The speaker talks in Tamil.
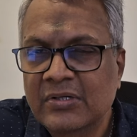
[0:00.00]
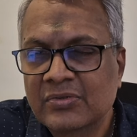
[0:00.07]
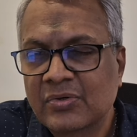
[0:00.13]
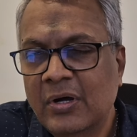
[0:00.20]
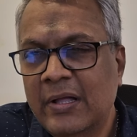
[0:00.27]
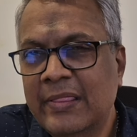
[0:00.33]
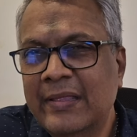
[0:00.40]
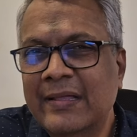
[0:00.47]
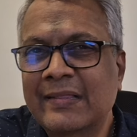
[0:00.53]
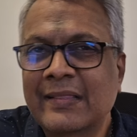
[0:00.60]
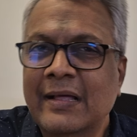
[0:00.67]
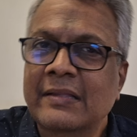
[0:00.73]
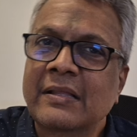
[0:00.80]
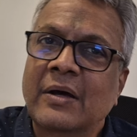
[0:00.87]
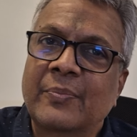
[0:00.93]
ஸோ அதுக்கு
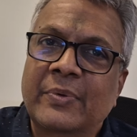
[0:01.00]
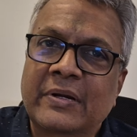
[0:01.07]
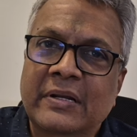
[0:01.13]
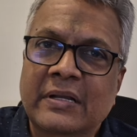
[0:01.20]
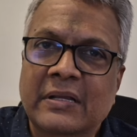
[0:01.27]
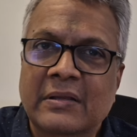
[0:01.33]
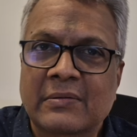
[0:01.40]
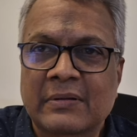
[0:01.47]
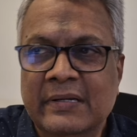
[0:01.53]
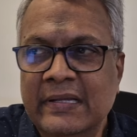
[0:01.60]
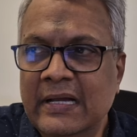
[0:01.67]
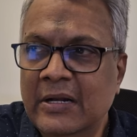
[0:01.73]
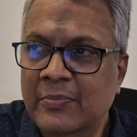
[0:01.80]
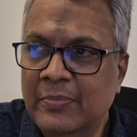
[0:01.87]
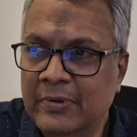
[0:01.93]
தகுந்த மாதிரி
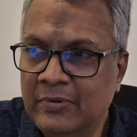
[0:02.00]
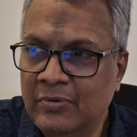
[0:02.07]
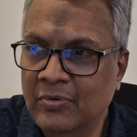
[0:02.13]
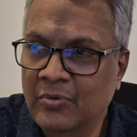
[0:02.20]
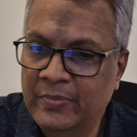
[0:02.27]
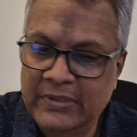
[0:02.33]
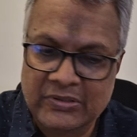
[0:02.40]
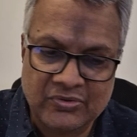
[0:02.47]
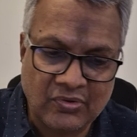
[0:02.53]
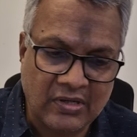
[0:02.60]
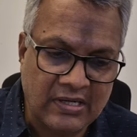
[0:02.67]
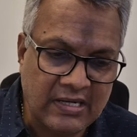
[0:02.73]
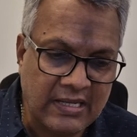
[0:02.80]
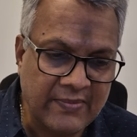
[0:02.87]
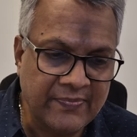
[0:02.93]
ரியாக்ட் பண்ணும் அப்படின்னு
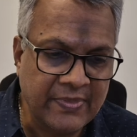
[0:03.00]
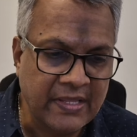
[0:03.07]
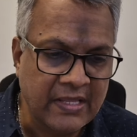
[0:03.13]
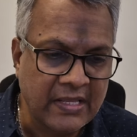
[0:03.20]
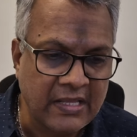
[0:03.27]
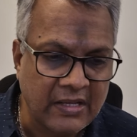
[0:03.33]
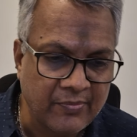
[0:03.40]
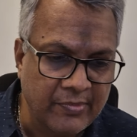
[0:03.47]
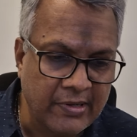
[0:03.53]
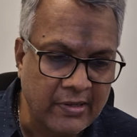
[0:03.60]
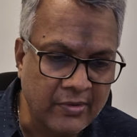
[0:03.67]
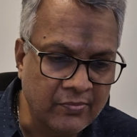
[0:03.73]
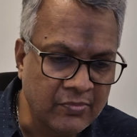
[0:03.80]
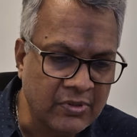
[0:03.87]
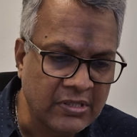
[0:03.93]
சொல்லலாம்
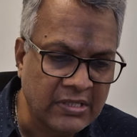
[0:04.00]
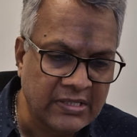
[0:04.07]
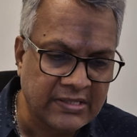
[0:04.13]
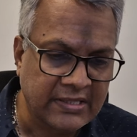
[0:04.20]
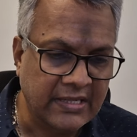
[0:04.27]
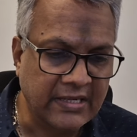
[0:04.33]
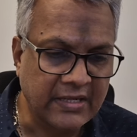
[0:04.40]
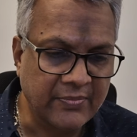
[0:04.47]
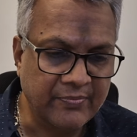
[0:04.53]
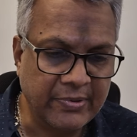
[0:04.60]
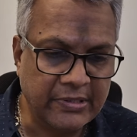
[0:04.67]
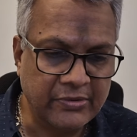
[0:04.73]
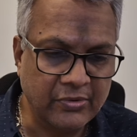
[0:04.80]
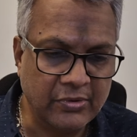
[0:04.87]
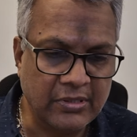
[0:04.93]
மேலும் தங்கம்
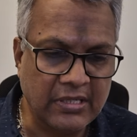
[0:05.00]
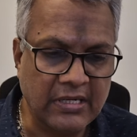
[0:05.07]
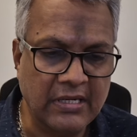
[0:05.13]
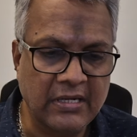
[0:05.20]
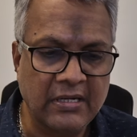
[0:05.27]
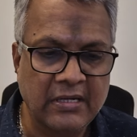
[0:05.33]
பார்த்தோன்னா